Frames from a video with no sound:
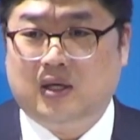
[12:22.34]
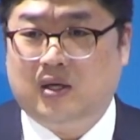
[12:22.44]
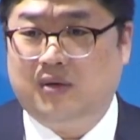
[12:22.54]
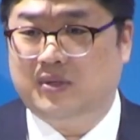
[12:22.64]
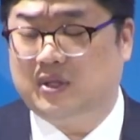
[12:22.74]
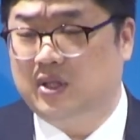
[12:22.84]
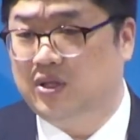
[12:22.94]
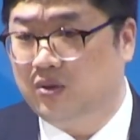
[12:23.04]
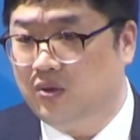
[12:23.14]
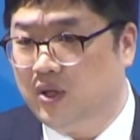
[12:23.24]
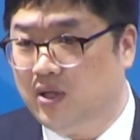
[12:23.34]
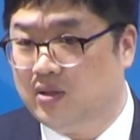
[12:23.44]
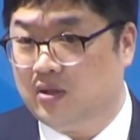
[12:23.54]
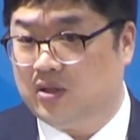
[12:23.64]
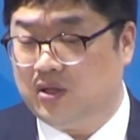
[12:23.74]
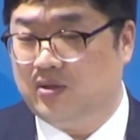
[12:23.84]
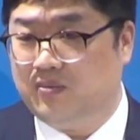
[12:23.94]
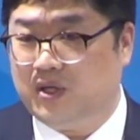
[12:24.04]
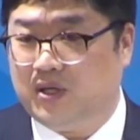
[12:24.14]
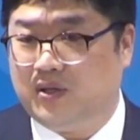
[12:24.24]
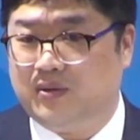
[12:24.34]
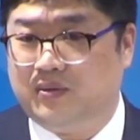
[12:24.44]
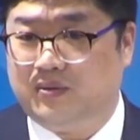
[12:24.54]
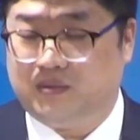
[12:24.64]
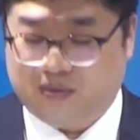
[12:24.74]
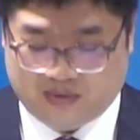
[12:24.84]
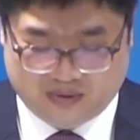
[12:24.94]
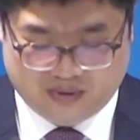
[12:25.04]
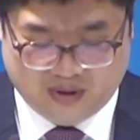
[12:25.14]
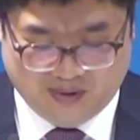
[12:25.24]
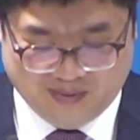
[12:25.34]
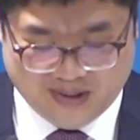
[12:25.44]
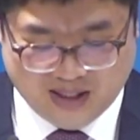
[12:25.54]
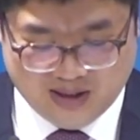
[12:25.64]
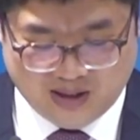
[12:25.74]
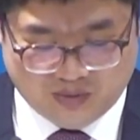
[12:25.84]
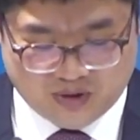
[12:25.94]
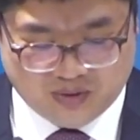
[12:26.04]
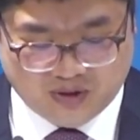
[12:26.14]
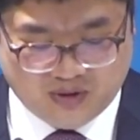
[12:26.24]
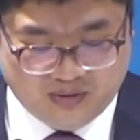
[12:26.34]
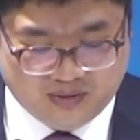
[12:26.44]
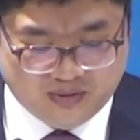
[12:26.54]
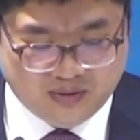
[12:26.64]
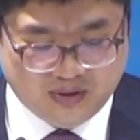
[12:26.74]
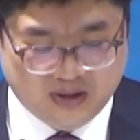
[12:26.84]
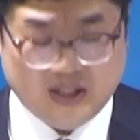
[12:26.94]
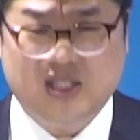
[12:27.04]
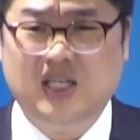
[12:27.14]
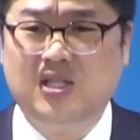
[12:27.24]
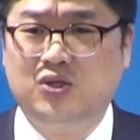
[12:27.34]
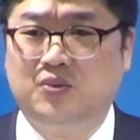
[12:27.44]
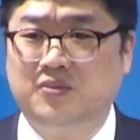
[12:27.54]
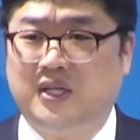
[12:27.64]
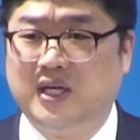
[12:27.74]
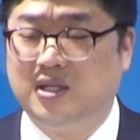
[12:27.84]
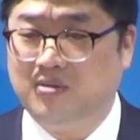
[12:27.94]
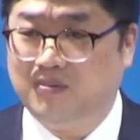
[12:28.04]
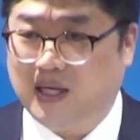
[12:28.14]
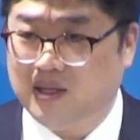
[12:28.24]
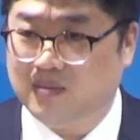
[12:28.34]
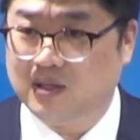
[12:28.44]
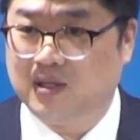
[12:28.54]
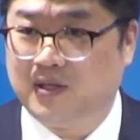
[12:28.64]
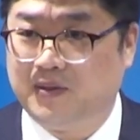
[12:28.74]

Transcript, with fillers: 여러분 이 정도 되었졌으면 여러분 한번 상상해 보십시오. 이제는 좀 대접을 받으면서